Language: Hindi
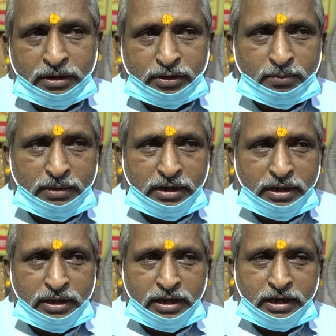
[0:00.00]
में तो मैंने
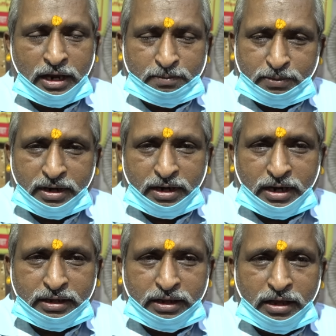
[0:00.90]
एक हेल्पर
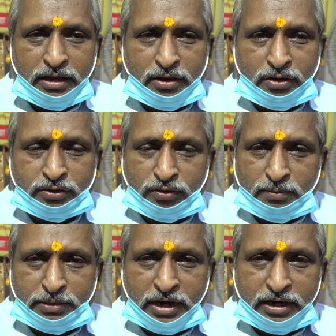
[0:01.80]
रखा था और
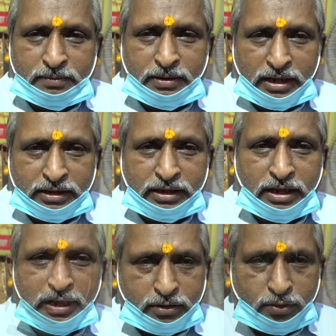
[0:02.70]
स्वयं पराठे बनाता
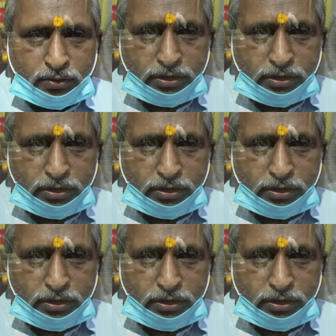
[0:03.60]
था एक खुद